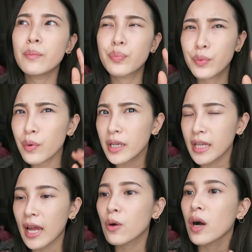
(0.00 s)
不会
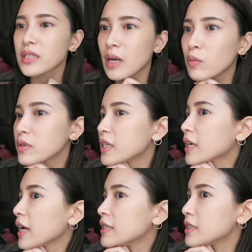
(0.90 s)
太夸张，目
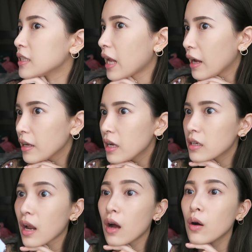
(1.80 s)
前看起来。
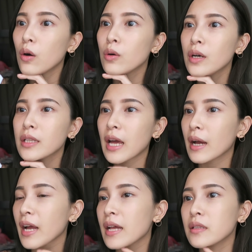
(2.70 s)
然后
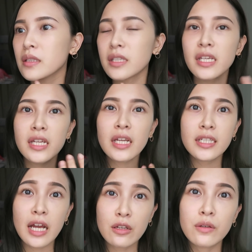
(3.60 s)
它看第一
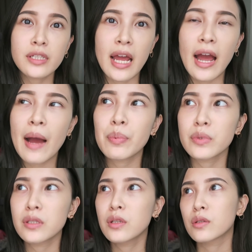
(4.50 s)
印象用起来，它
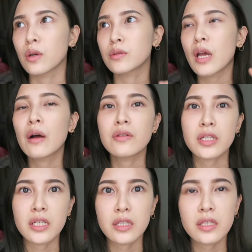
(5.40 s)
不是那种超
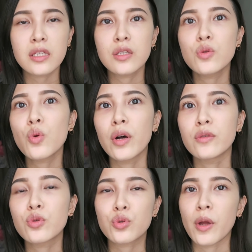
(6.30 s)
级滋润
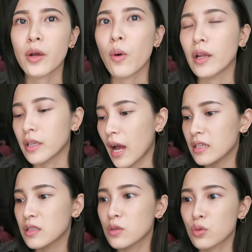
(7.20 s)
水光的，
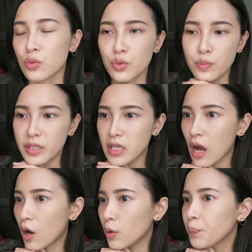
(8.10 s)
它是属于比
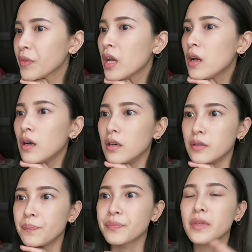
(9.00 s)
较。
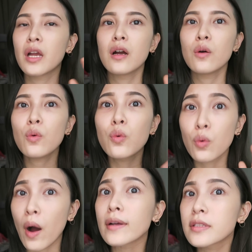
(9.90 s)
嗯，雾
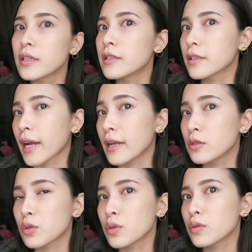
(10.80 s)
光泽的感
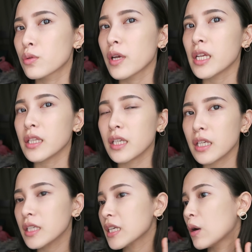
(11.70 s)
觉，所以
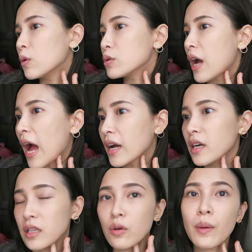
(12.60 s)
第一印象我觉得它
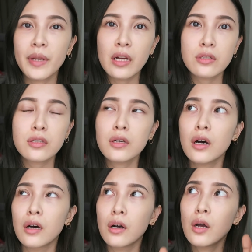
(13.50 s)
可能会比较适
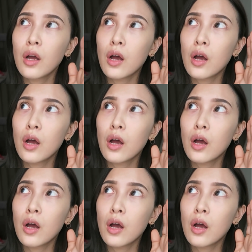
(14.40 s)
合